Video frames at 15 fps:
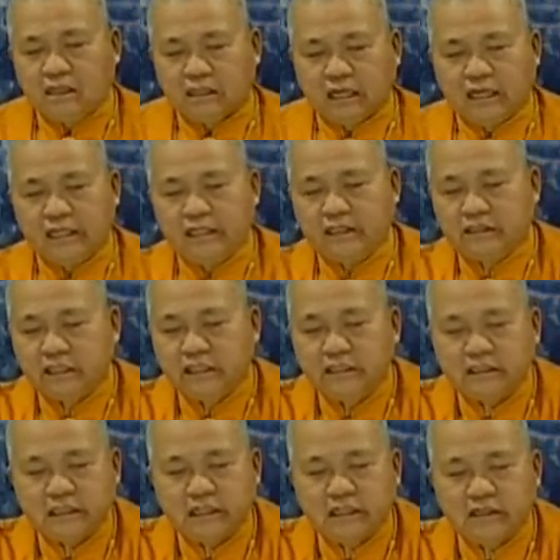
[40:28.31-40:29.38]
所以这
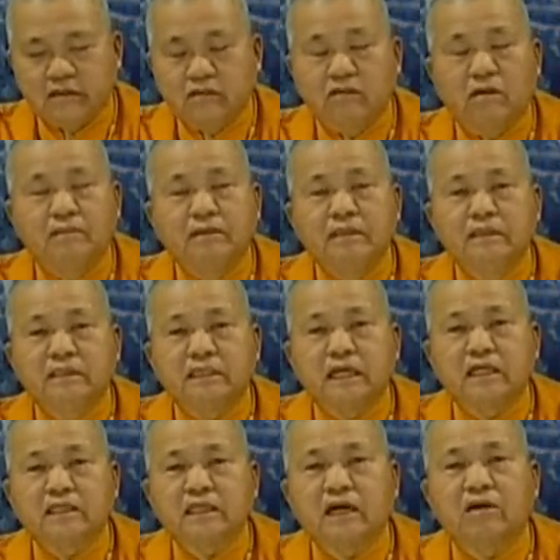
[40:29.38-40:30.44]
一节我们
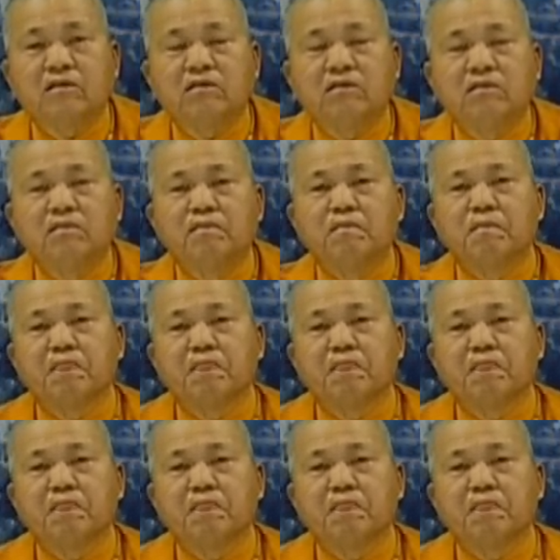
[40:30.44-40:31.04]
讲到，